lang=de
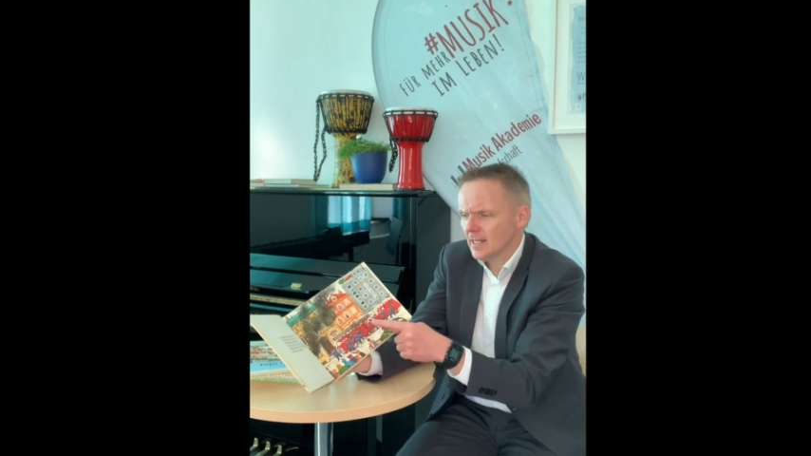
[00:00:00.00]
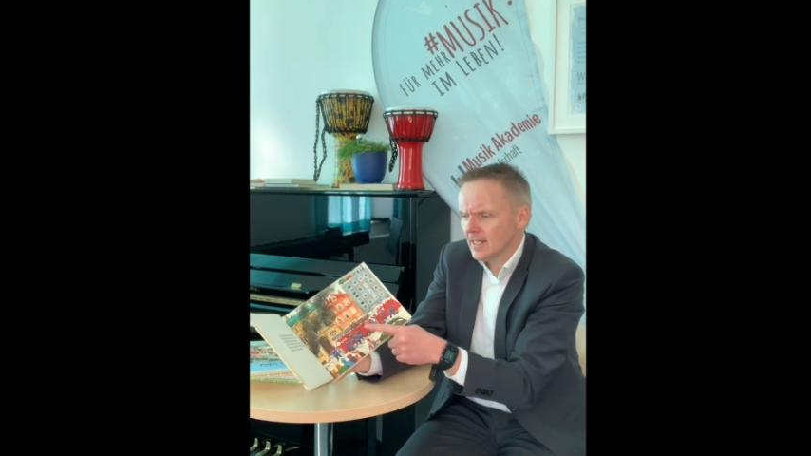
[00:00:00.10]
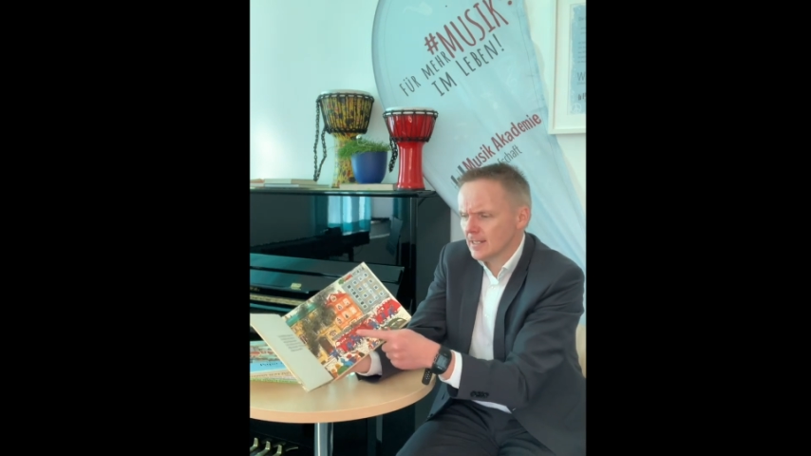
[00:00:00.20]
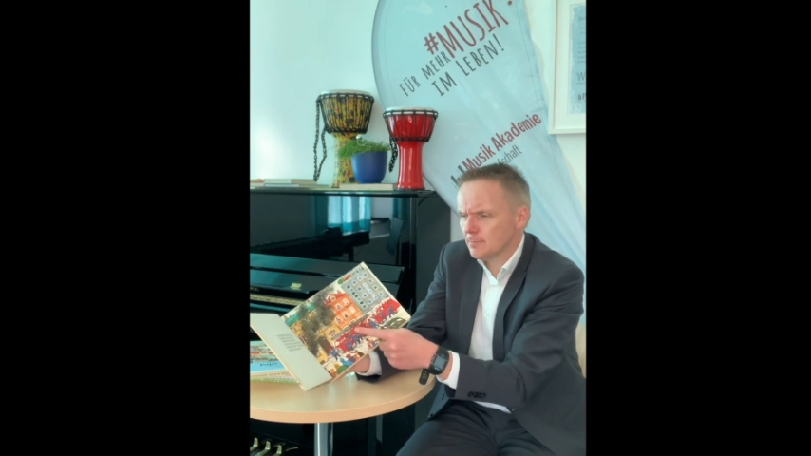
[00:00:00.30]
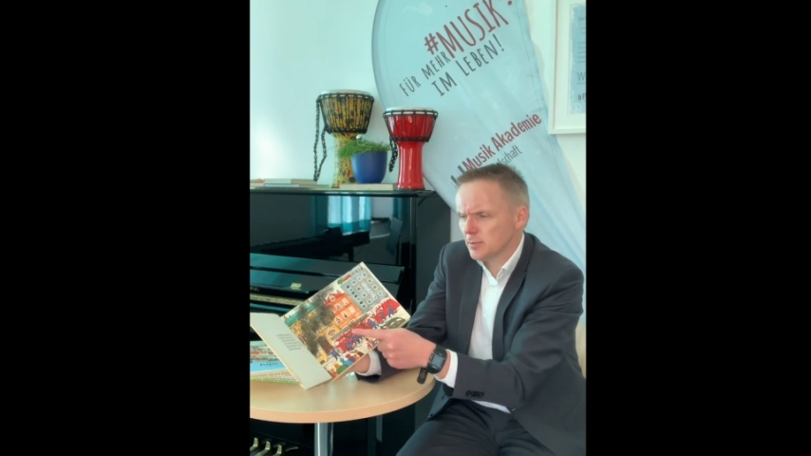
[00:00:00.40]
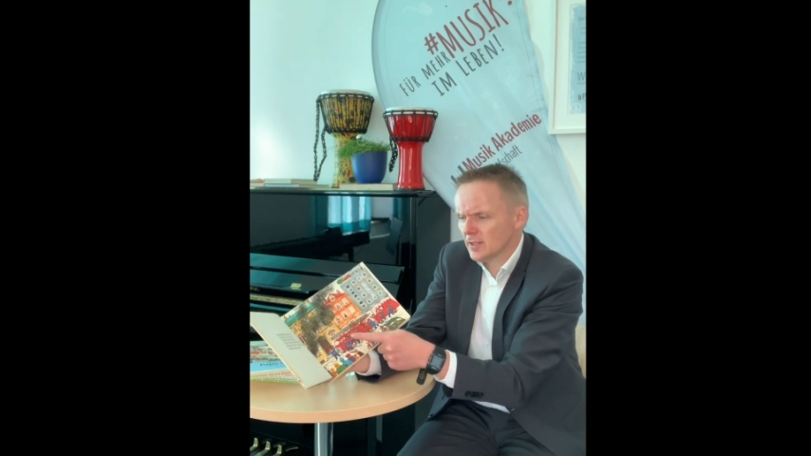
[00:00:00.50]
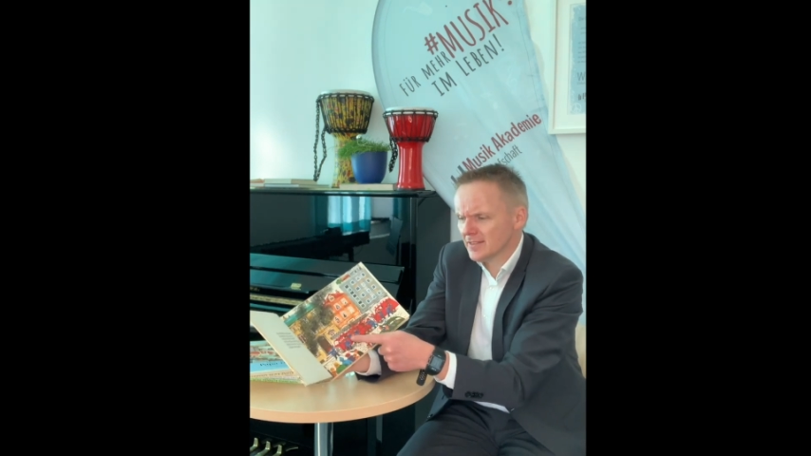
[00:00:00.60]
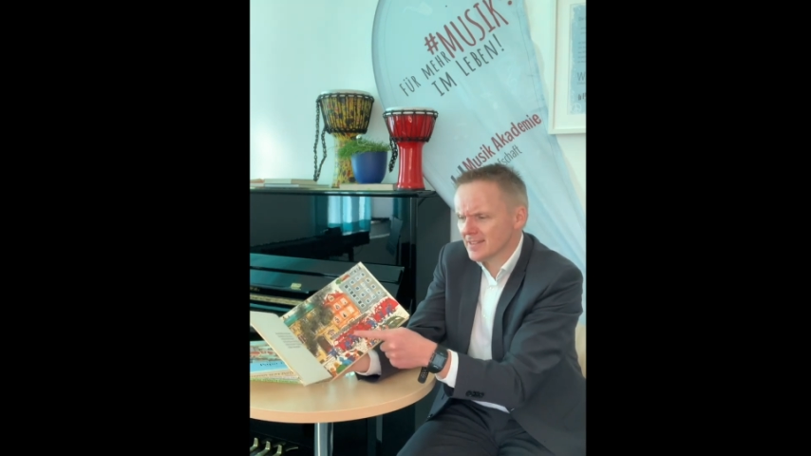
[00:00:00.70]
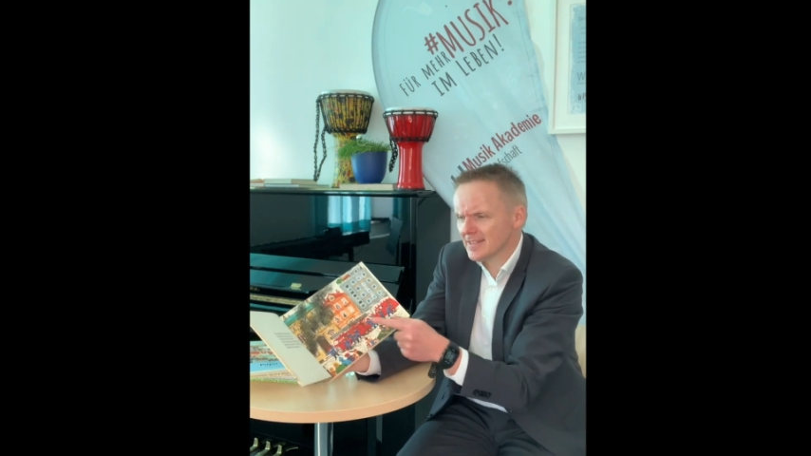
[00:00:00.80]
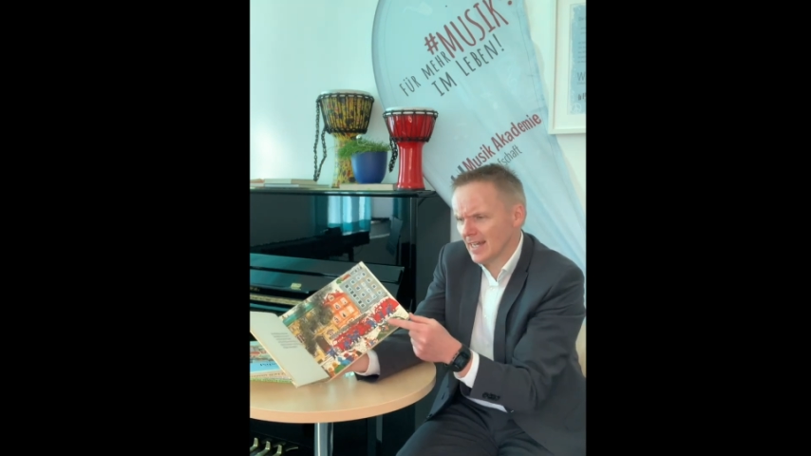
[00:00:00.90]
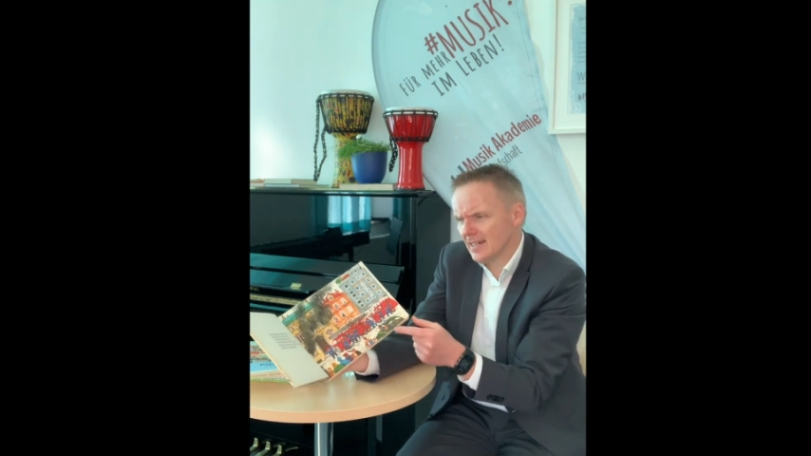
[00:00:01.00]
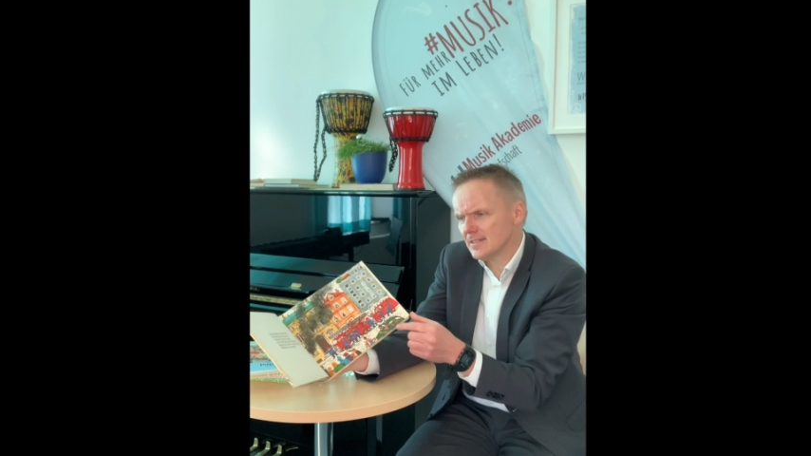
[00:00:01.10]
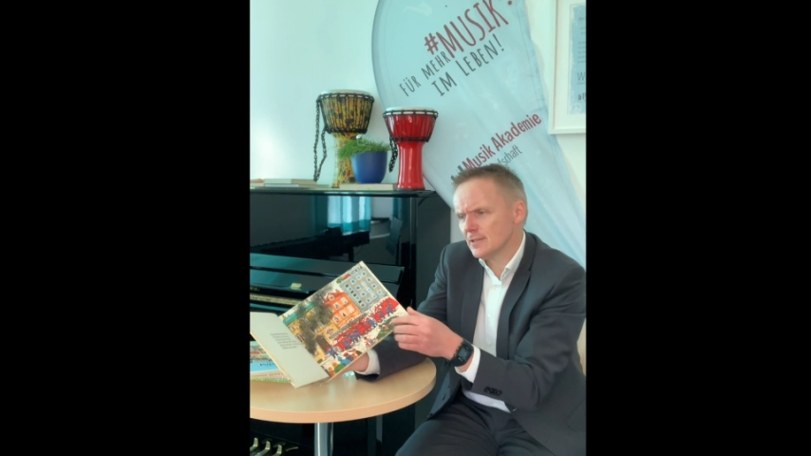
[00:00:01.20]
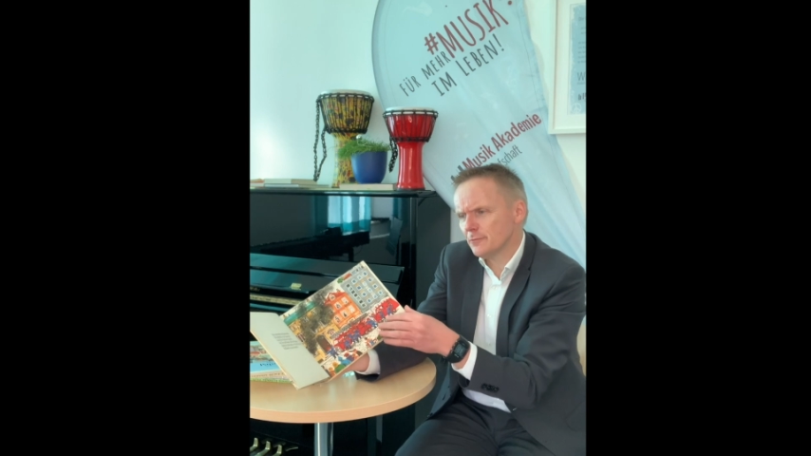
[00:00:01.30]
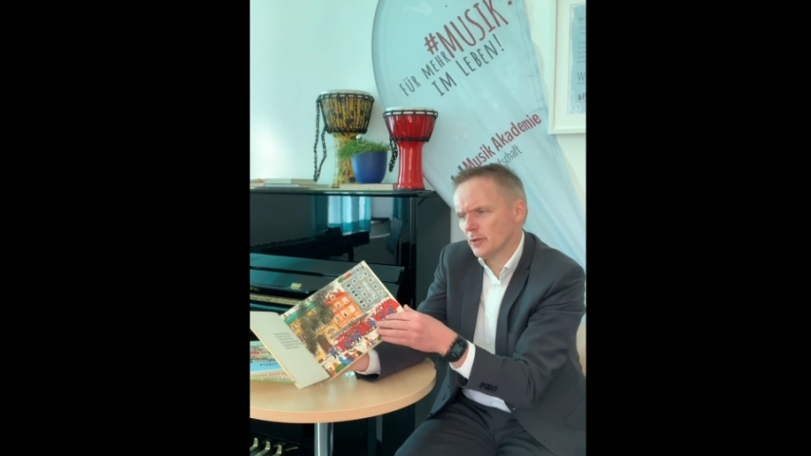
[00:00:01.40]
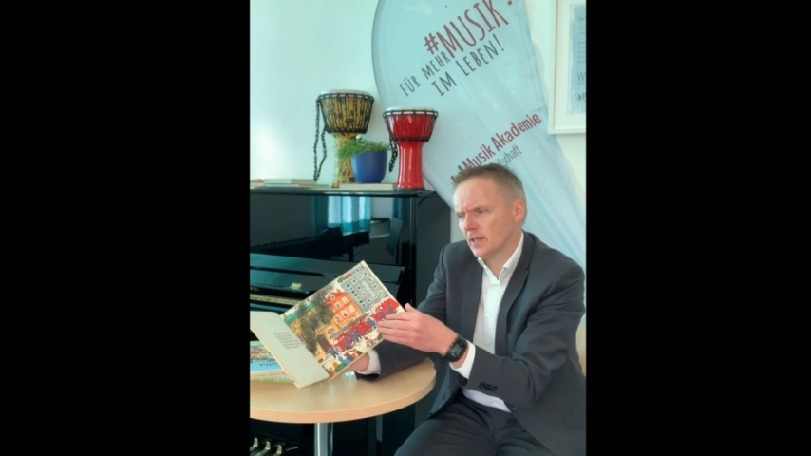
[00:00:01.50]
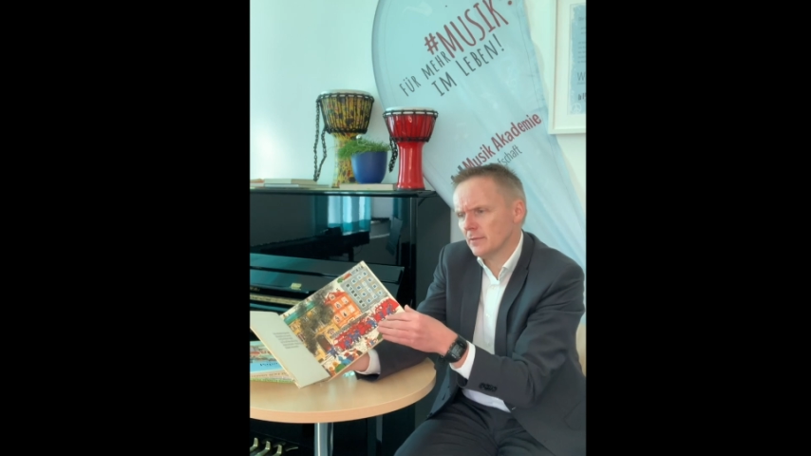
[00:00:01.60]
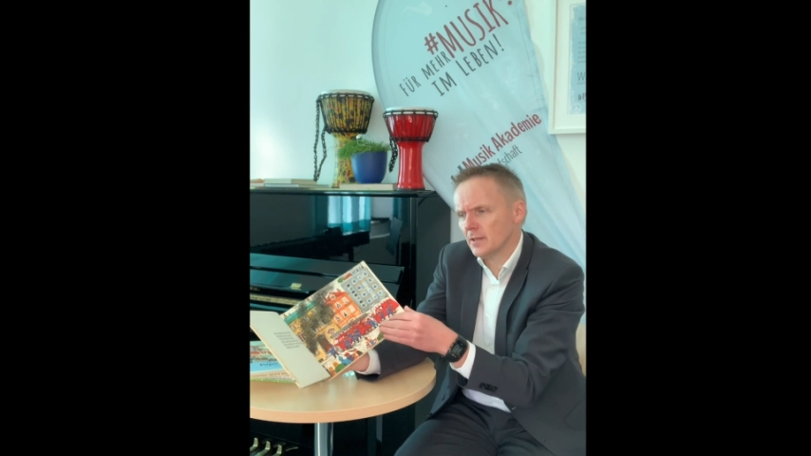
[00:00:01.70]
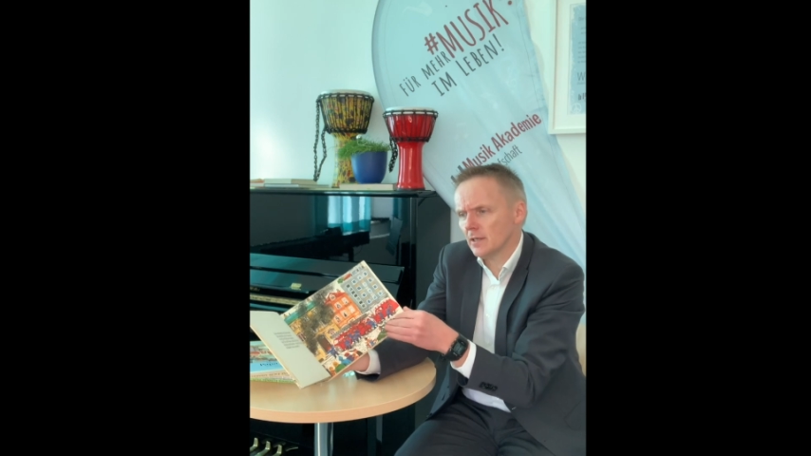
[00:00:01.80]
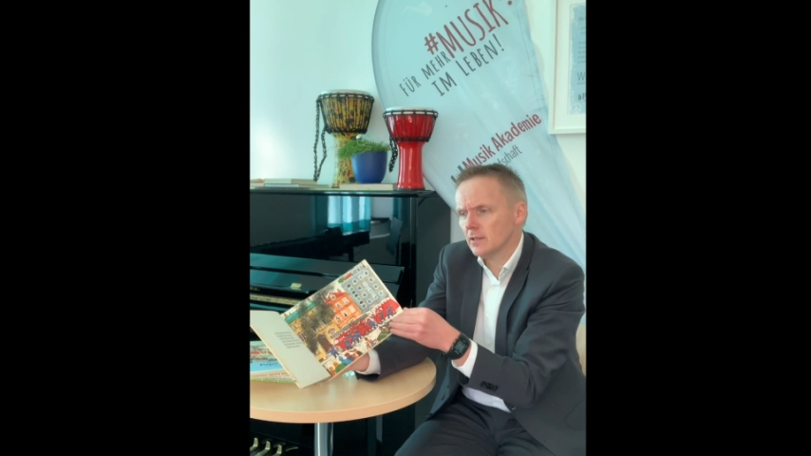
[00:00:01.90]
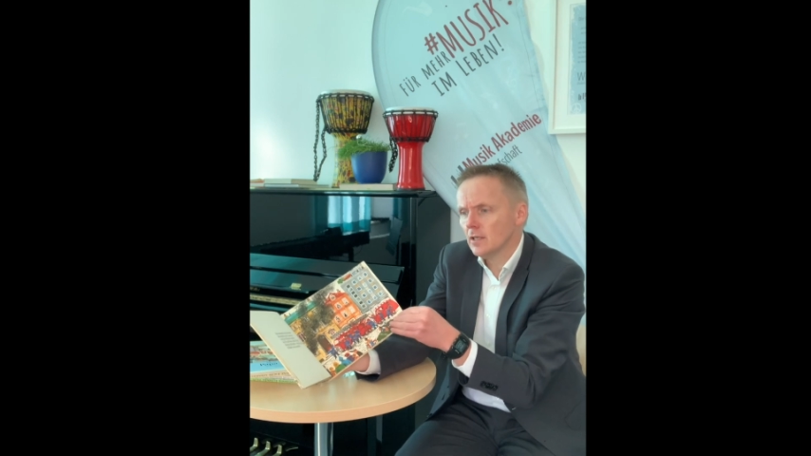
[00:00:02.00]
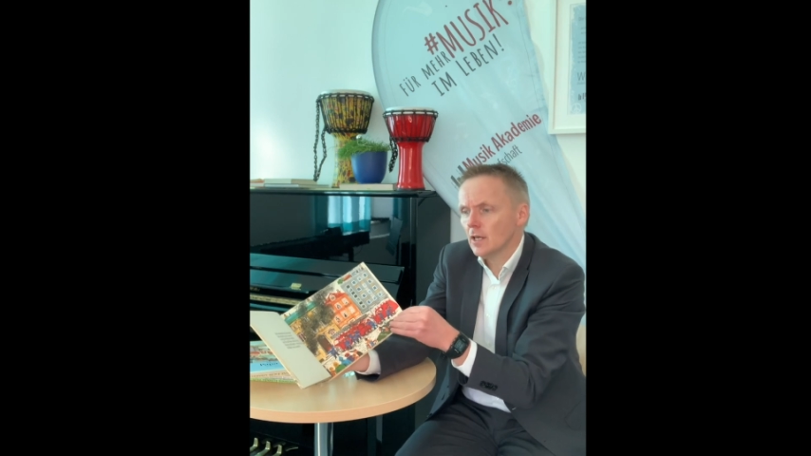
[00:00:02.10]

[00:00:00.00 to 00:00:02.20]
hält plötzlich an die Feuerwehr